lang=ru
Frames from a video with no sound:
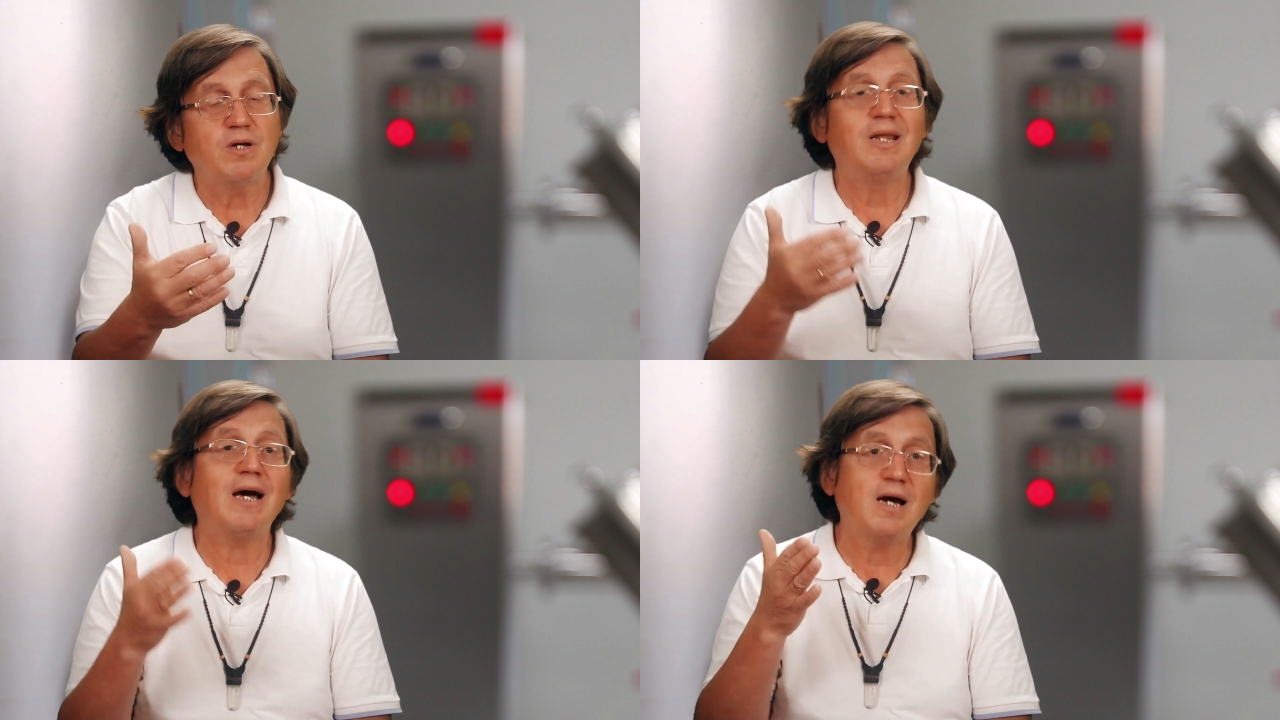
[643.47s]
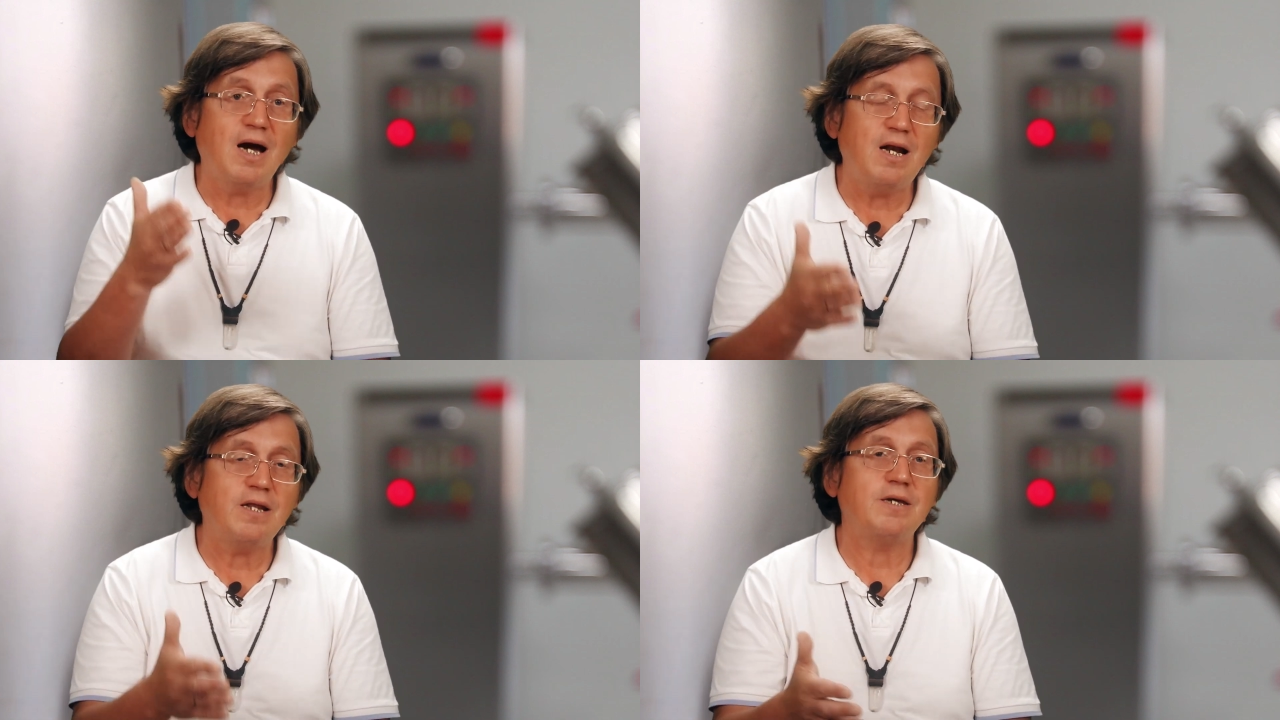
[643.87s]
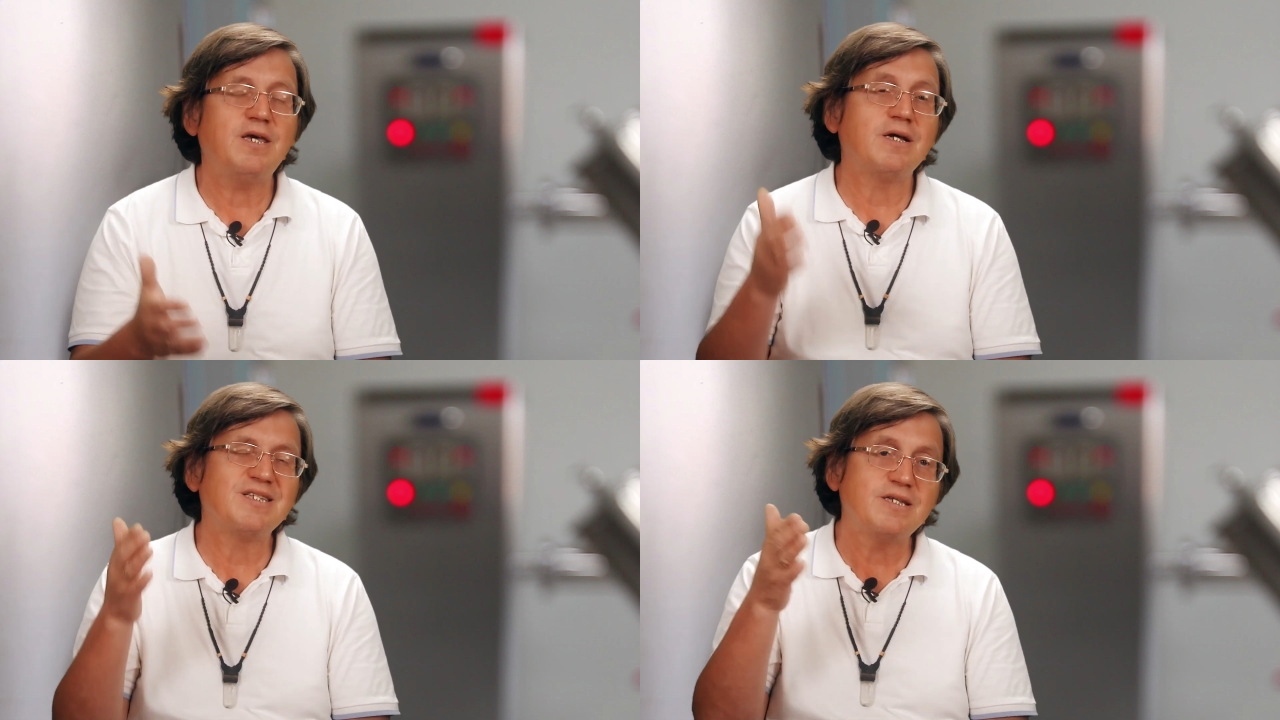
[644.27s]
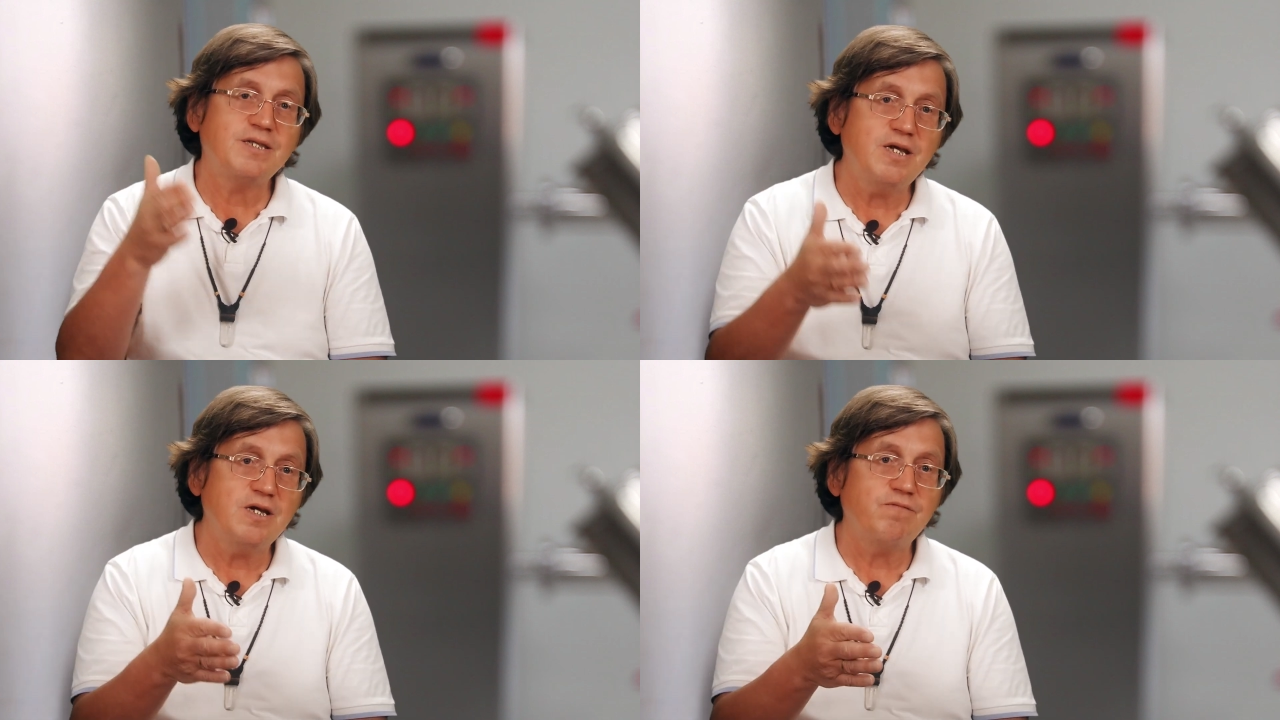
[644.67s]
локально и
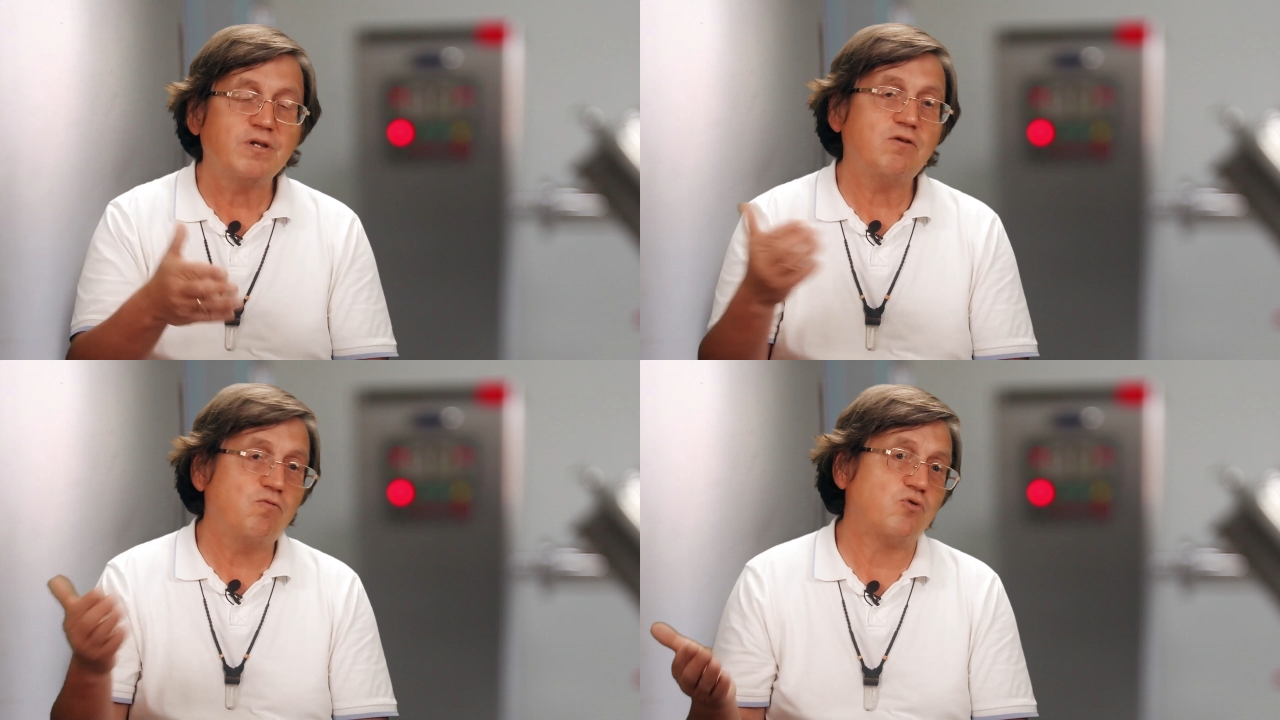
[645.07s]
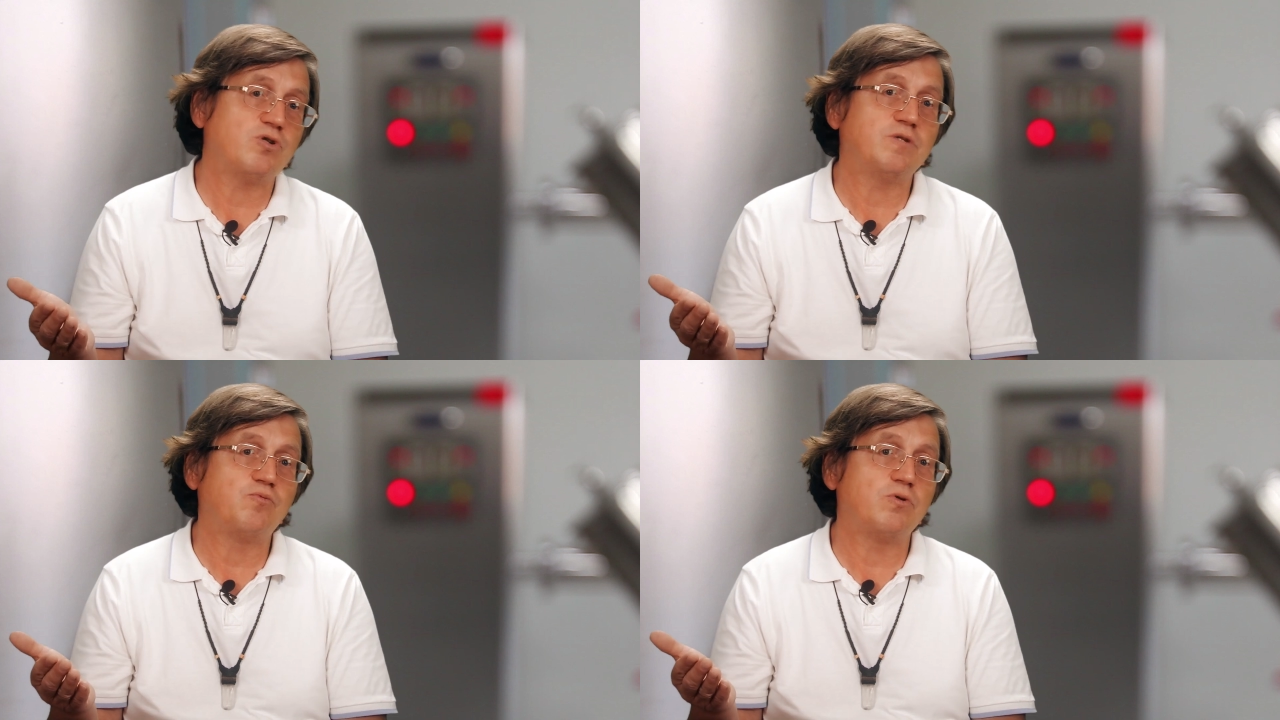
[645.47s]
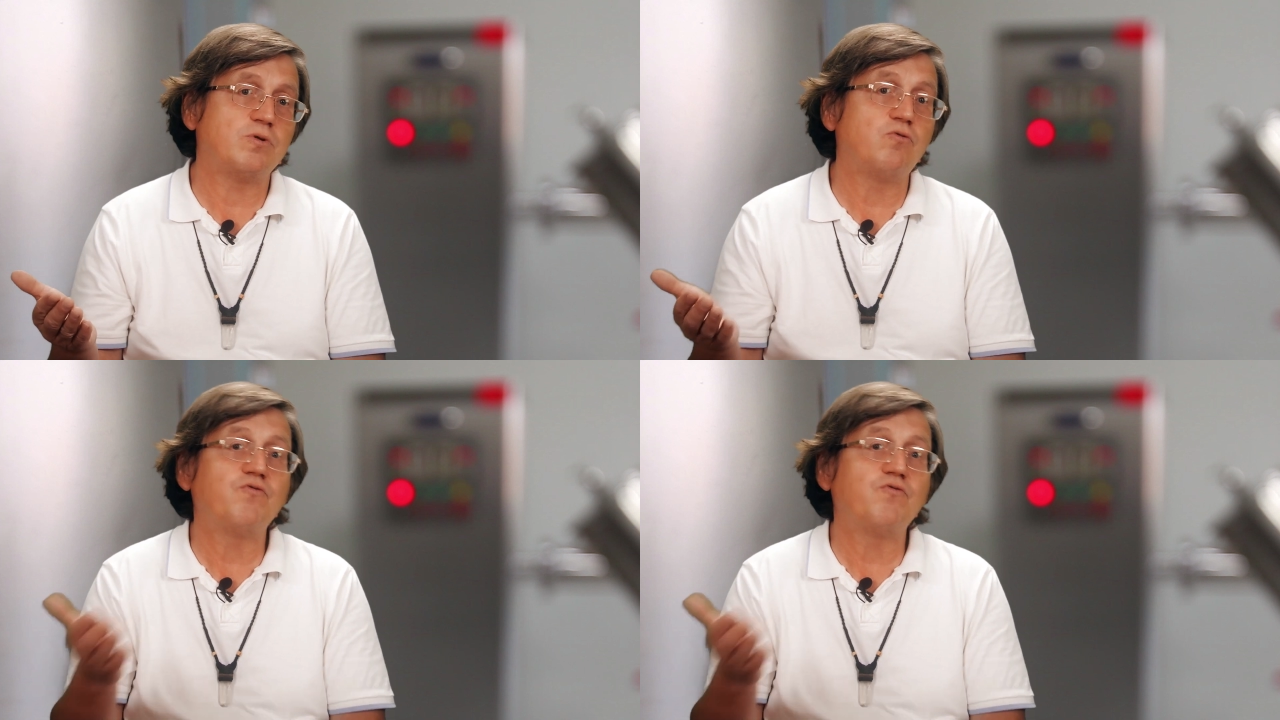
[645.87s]
концентрированно его можно использовать.